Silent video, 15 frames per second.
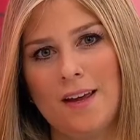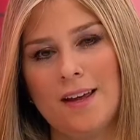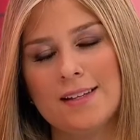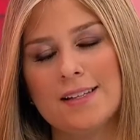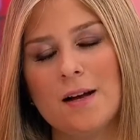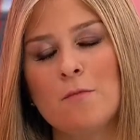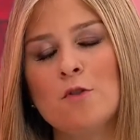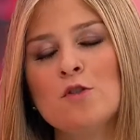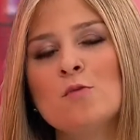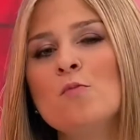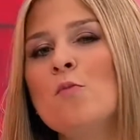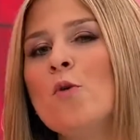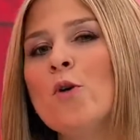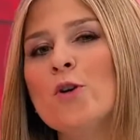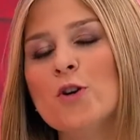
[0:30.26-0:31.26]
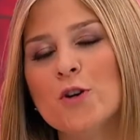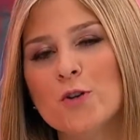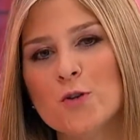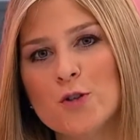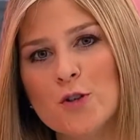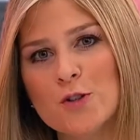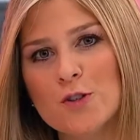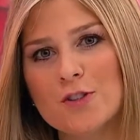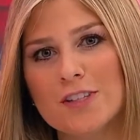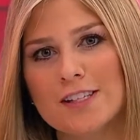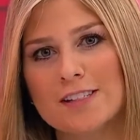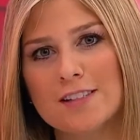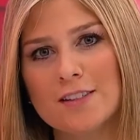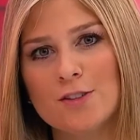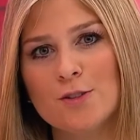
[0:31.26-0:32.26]
Estamos muy orgullosos
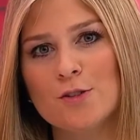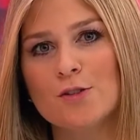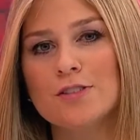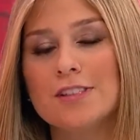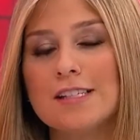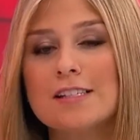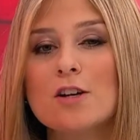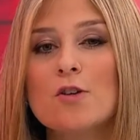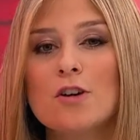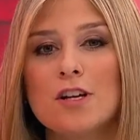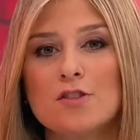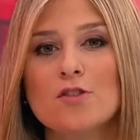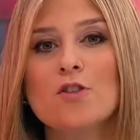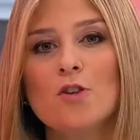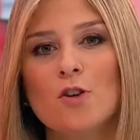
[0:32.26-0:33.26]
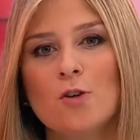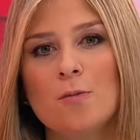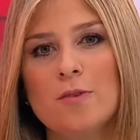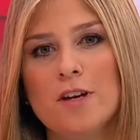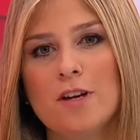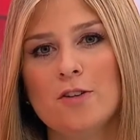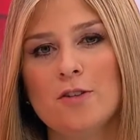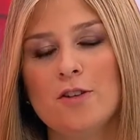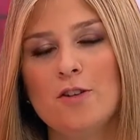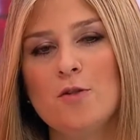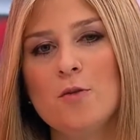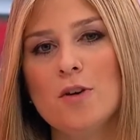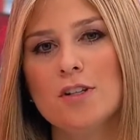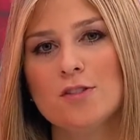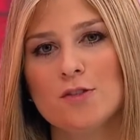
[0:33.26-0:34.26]
de ese, de ese, corazón colombiano de
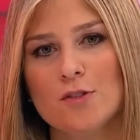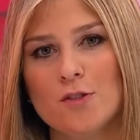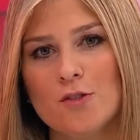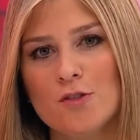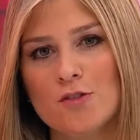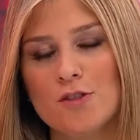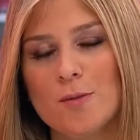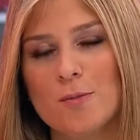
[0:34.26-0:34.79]
nuestros